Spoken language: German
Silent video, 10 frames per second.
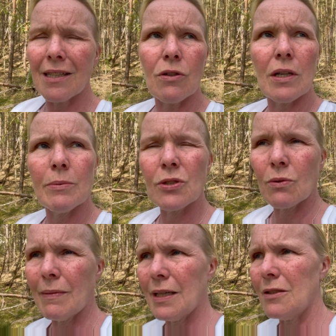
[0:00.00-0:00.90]
auch, glaube ich,
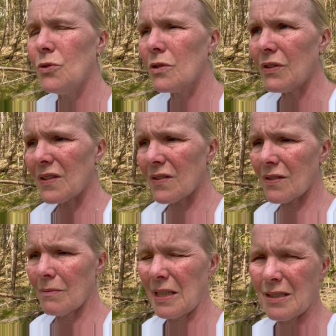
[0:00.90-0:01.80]
nochmal irgendwas,
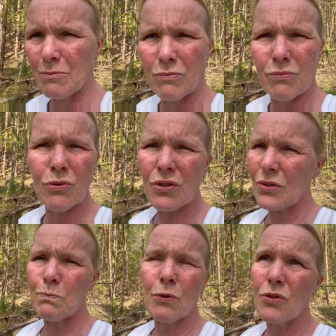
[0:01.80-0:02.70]
meinen
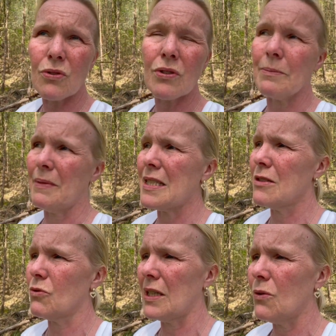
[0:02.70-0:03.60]
Blutdruck, Blutdruck gemessen
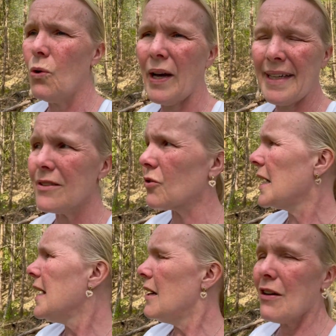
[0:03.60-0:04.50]
oder höher Indruck.
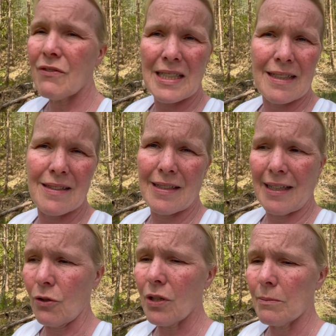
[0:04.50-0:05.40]
Irgendwas tatsächlich sie da
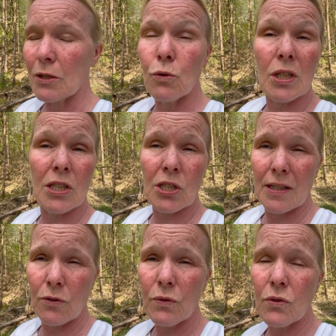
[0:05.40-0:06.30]
noch gemacht. Ultraschall
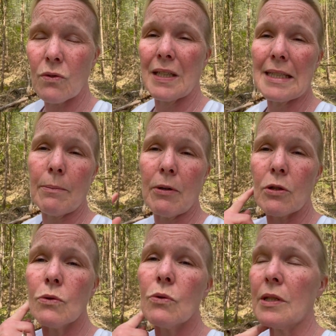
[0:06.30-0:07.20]
sowieso, weil ich habe auch
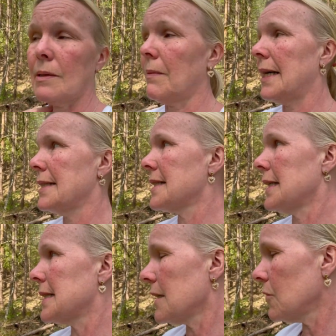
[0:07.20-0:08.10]
Knoten im Hals. Die
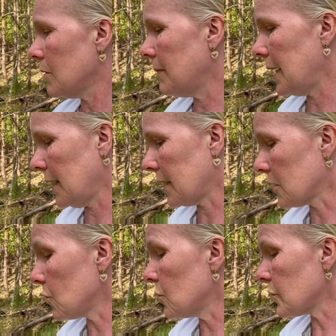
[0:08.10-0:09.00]
hat sie auch noch mal alle
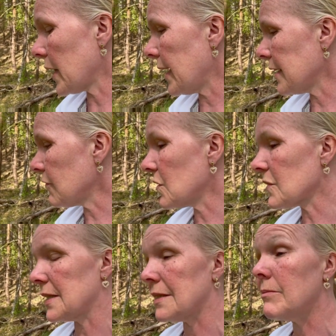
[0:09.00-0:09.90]
angeguckt oder er, ich weiß
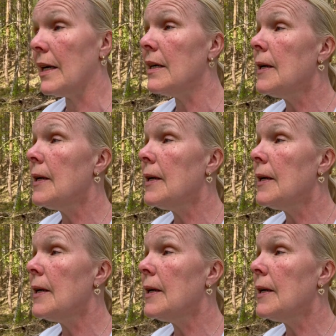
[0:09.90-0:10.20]
gar nicht mehr.